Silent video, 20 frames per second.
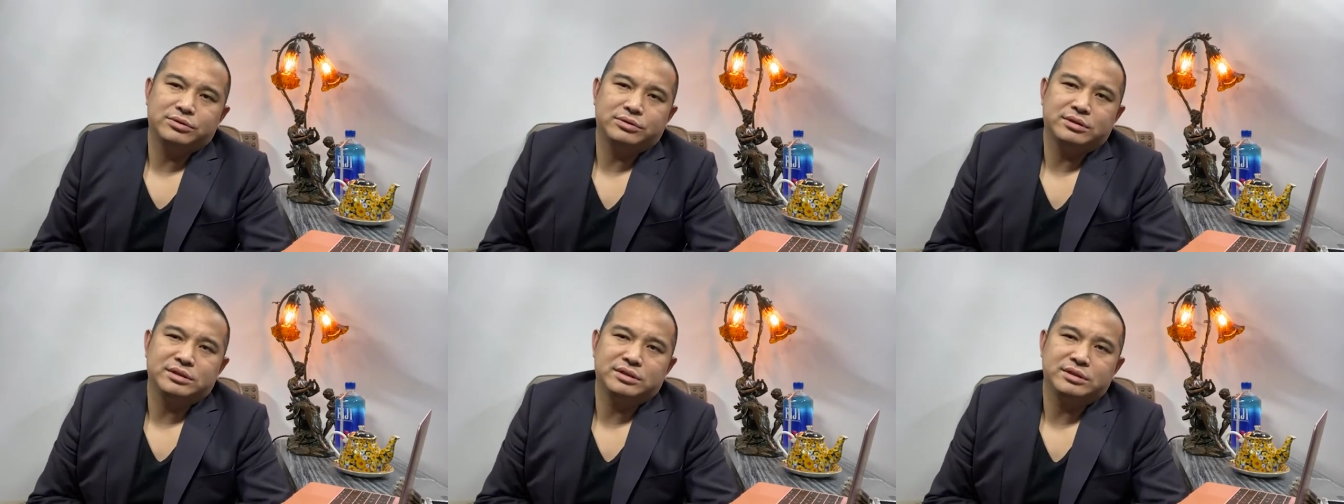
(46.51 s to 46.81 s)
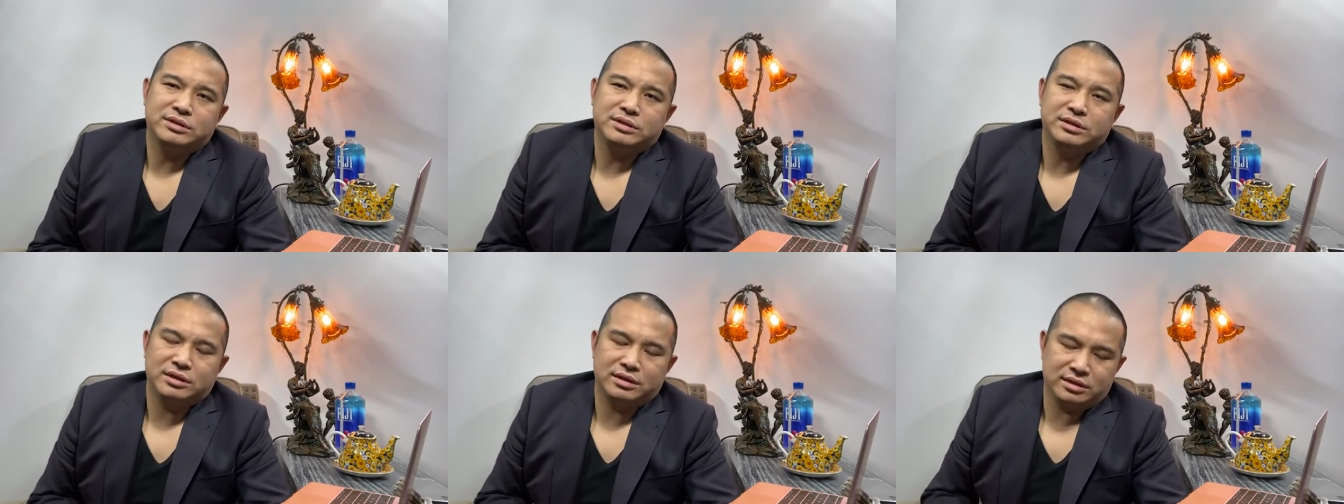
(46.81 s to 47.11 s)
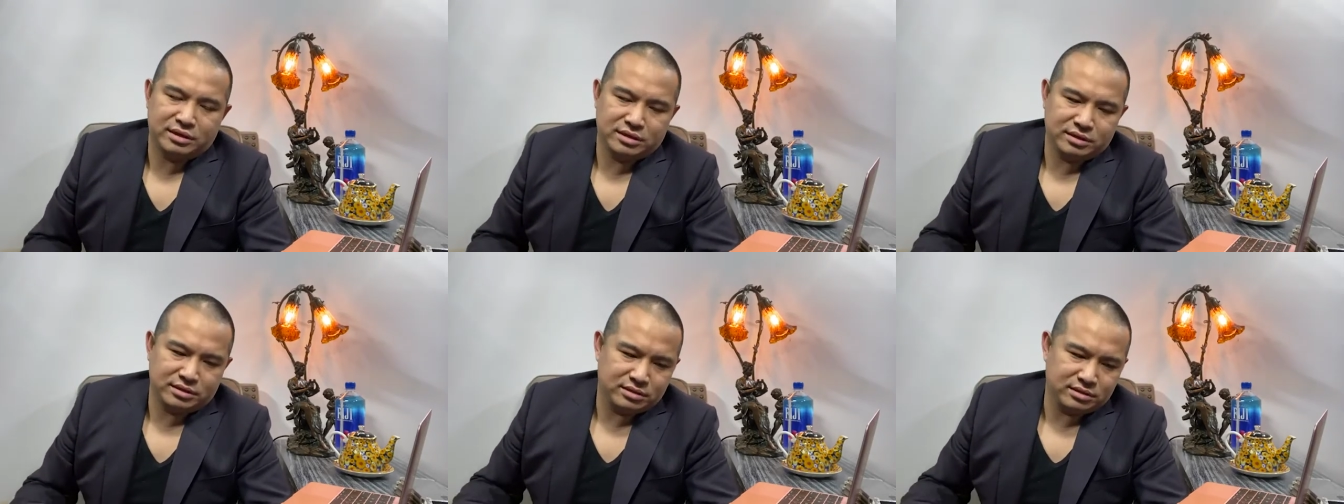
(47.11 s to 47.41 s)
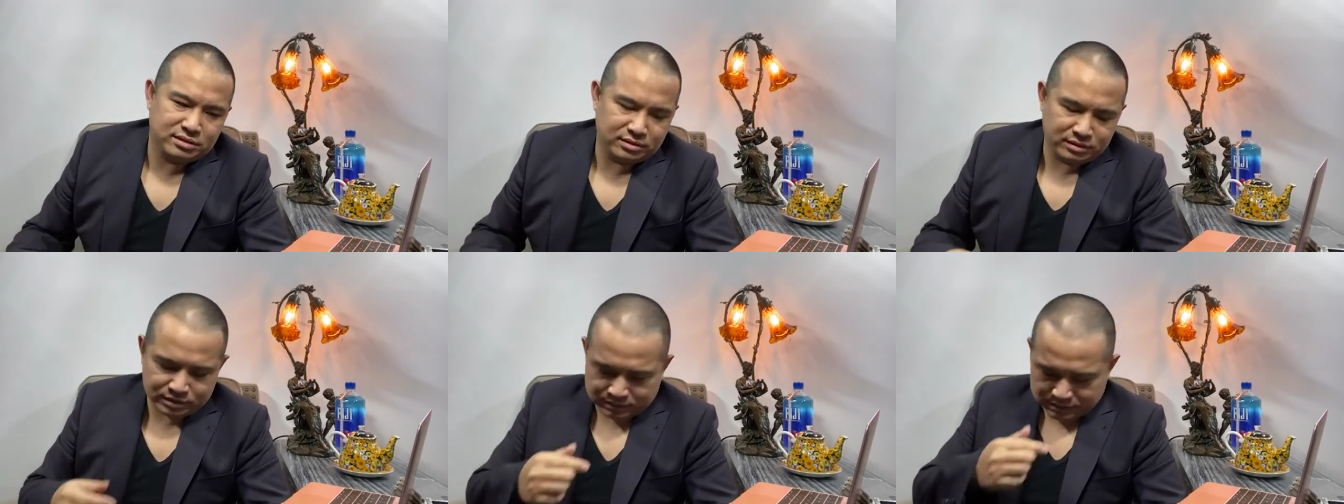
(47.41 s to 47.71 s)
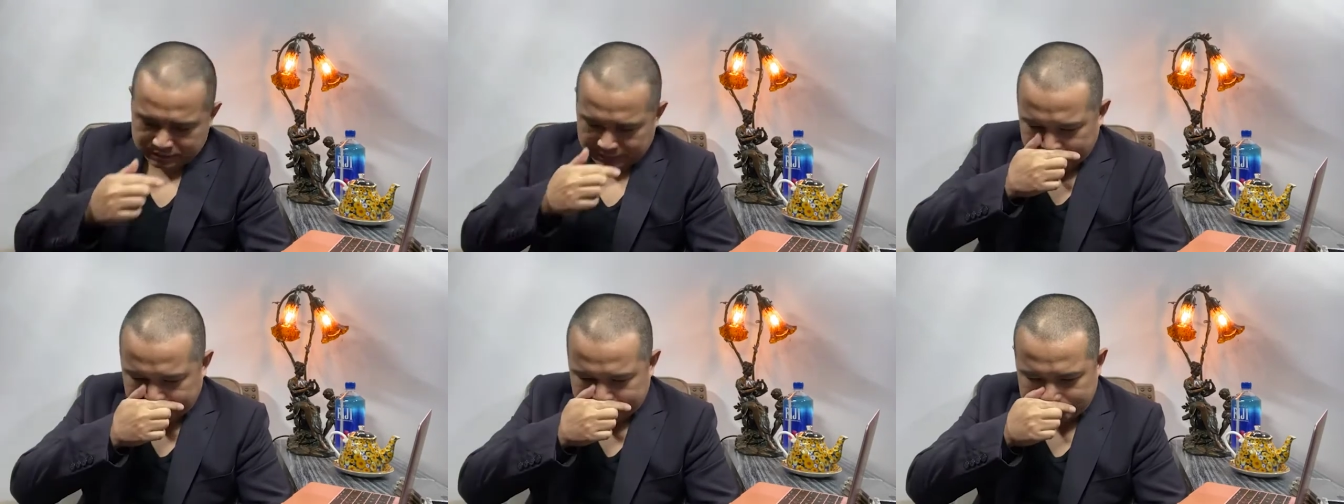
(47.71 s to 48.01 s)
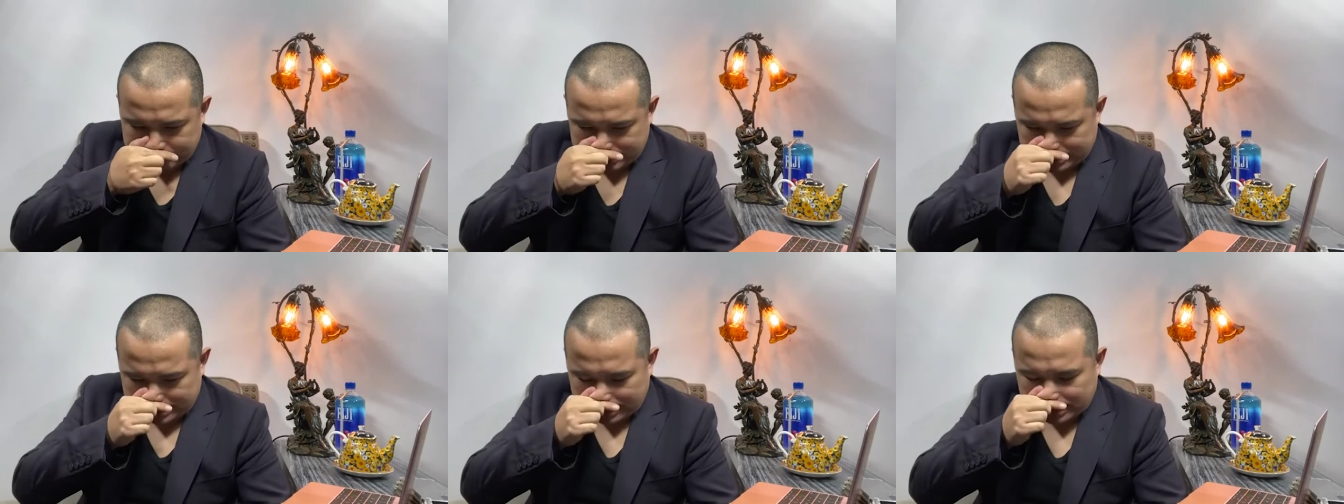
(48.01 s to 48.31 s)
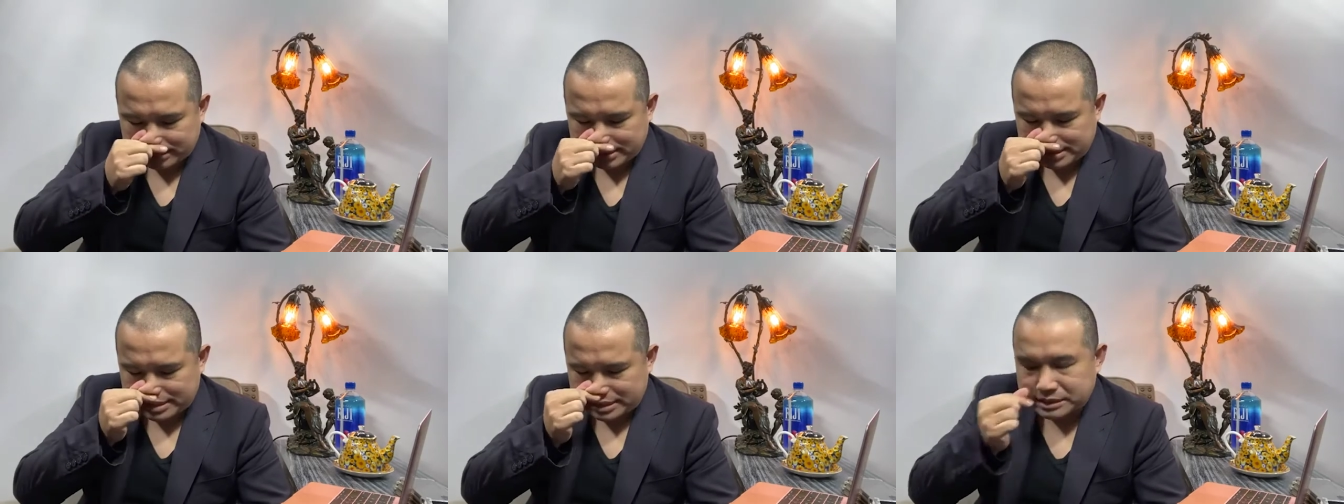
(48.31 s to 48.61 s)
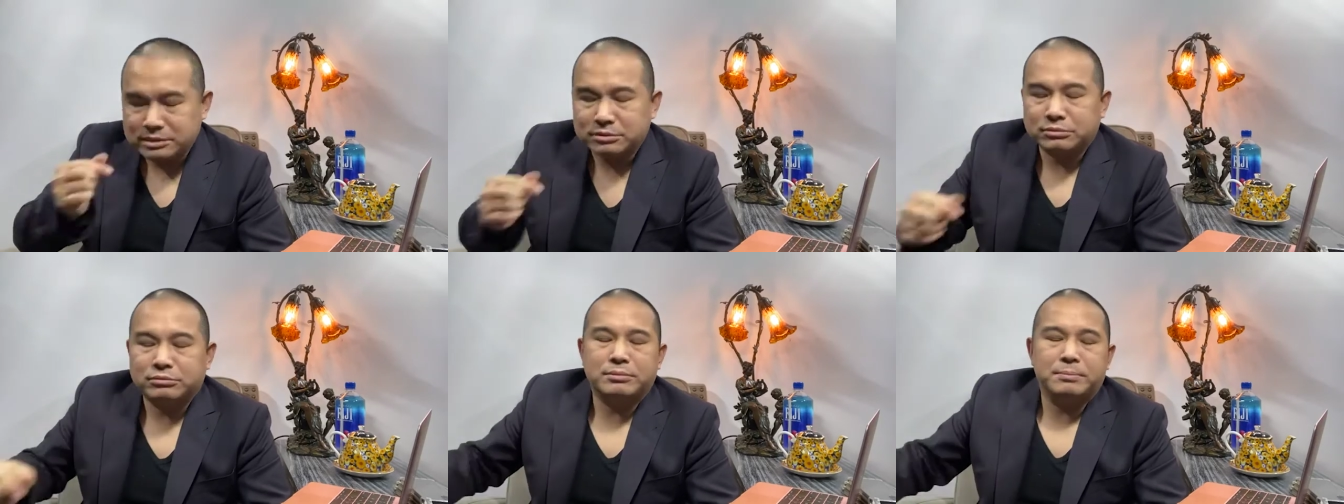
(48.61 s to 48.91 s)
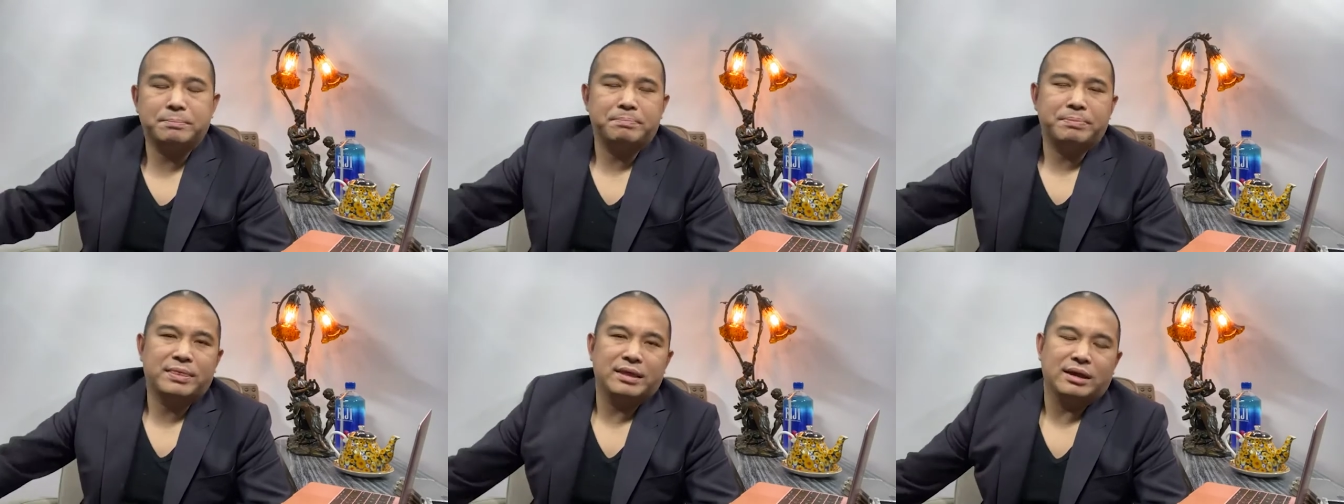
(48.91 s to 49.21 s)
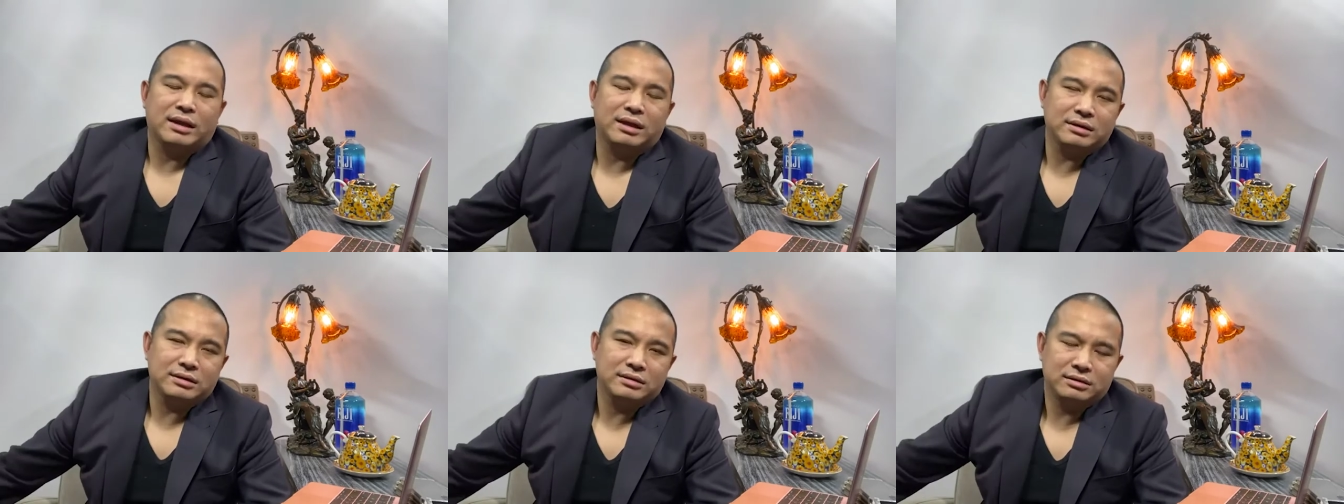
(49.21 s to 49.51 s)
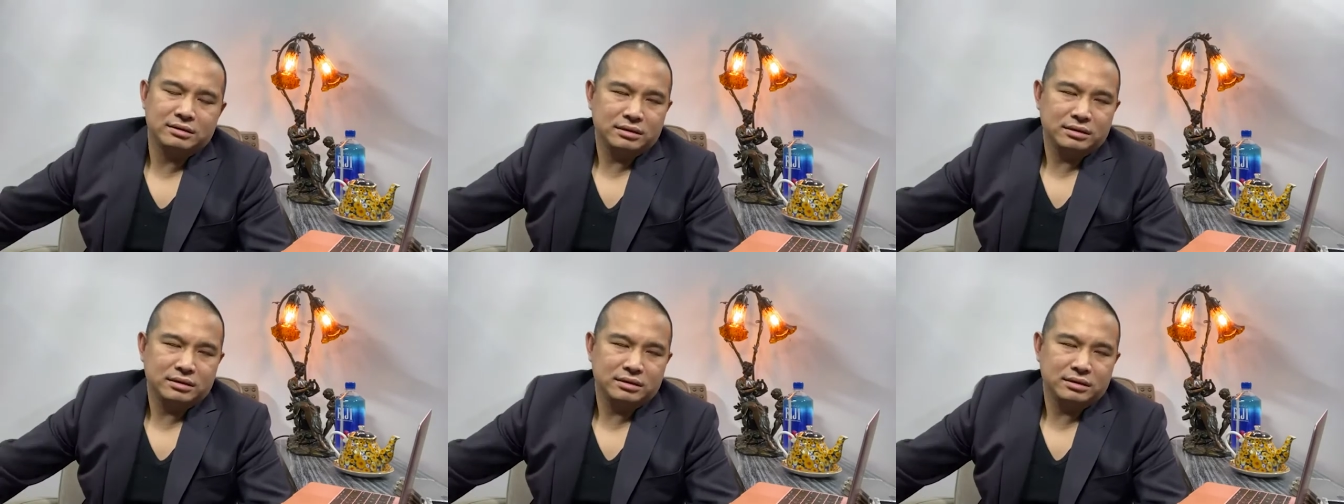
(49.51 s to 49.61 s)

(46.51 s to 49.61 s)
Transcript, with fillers: 做一些那个日常的事务啊。